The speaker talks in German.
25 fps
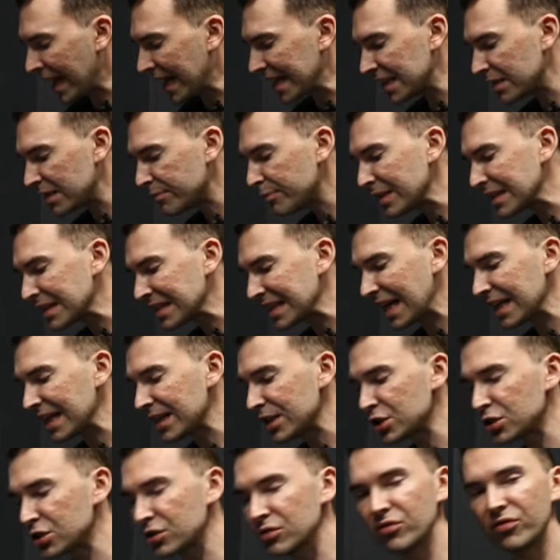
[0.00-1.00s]
einen
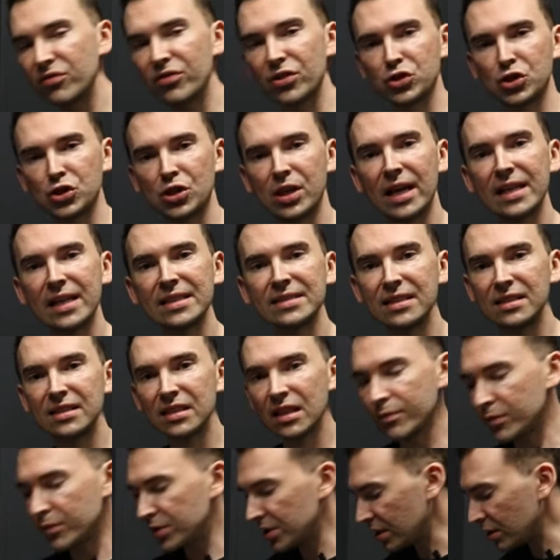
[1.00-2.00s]
metallischen Verschleiß in
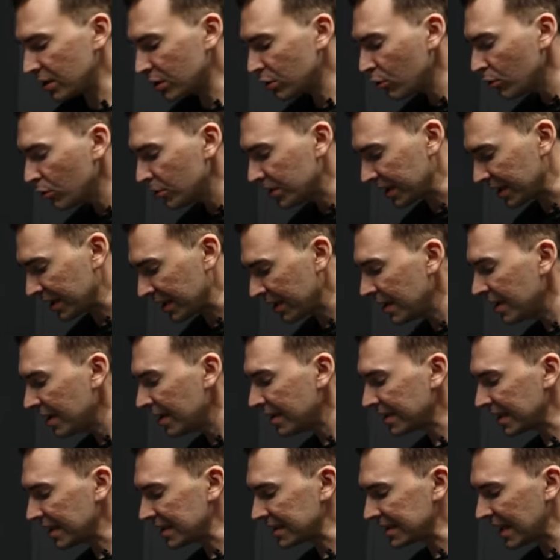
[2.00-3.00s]
der Mechatronik.
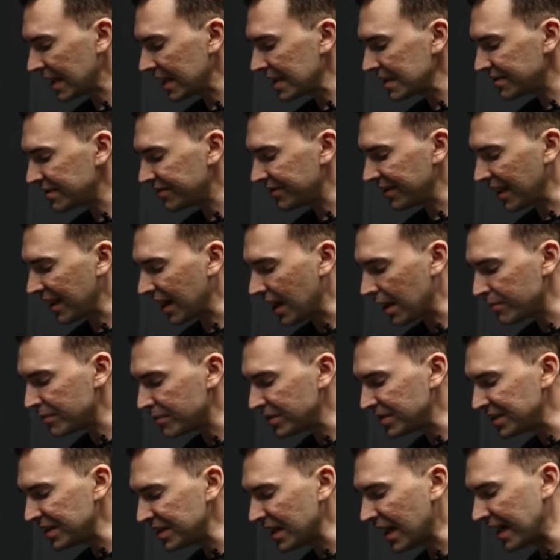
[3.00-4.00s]
Das heißt, wir haben
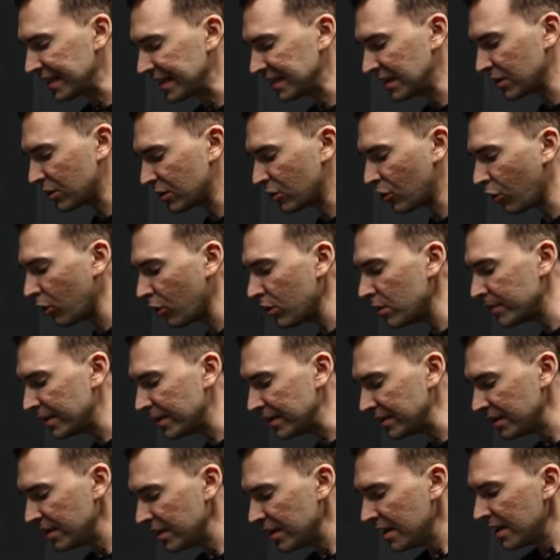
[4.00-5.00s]
hier einen
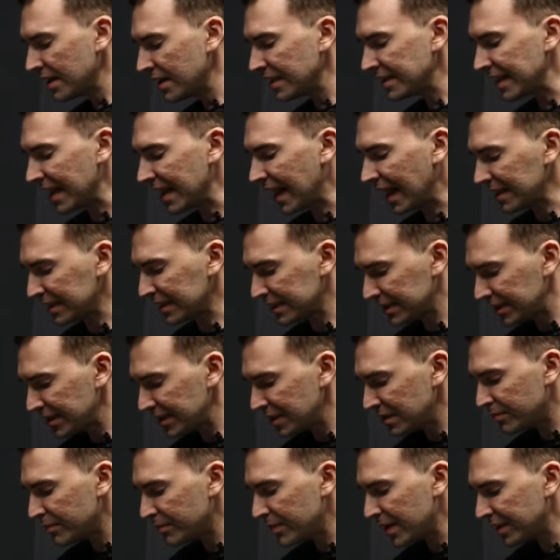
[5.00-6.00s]
Kolben, der hat
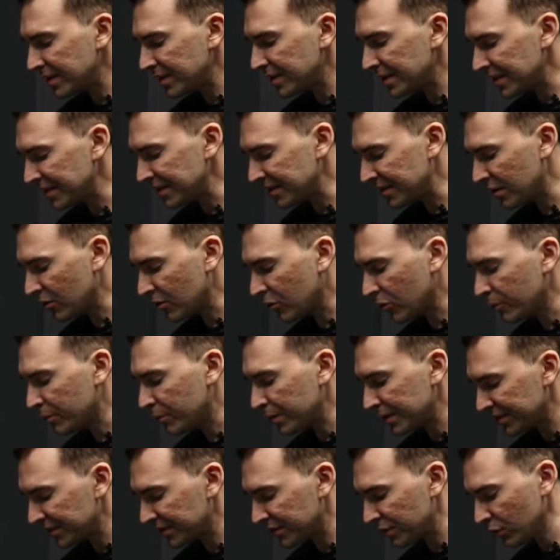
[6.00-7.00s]
nicht mehr die richtige
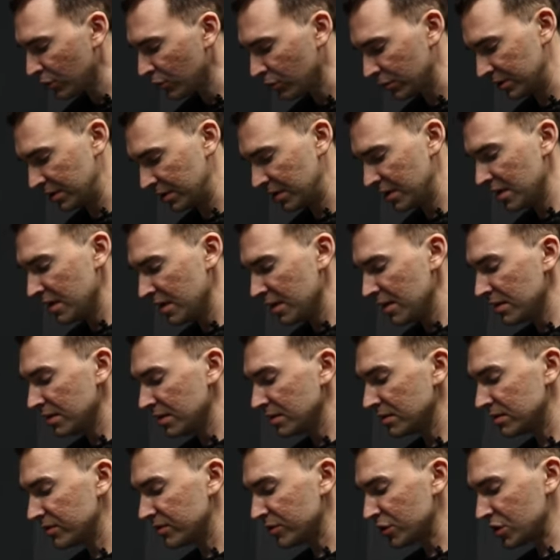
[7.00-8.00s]
Kompression
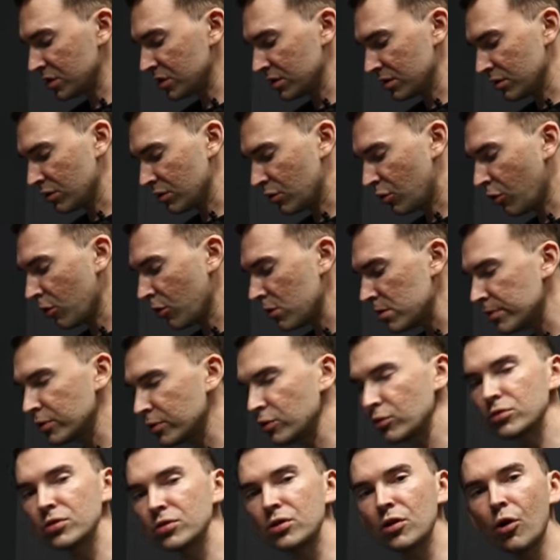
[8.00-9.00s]
zwischen Kolben
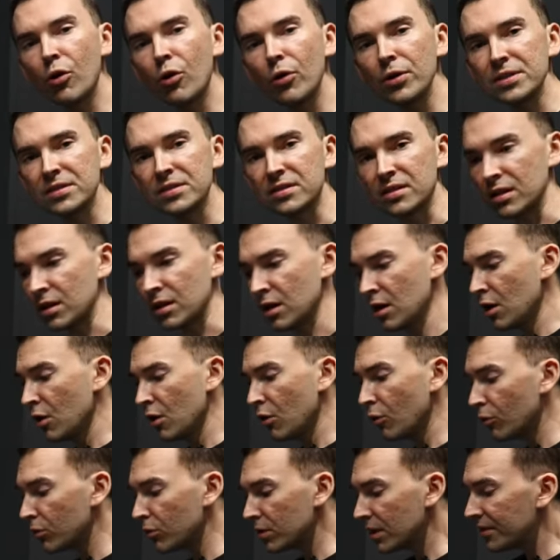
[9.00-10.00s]
und Gehäuse.
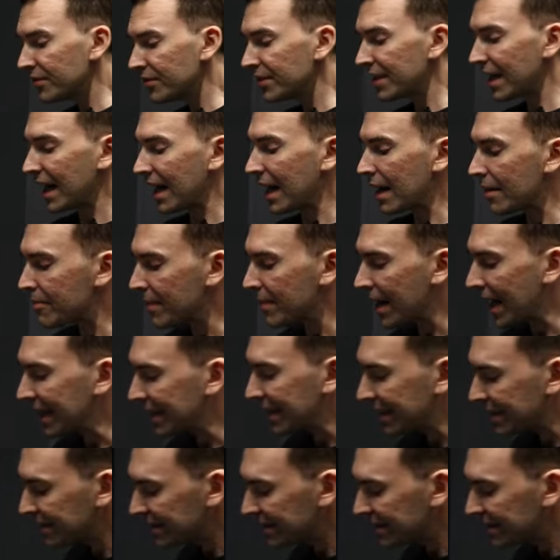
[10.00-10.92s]
Oder wir haben eine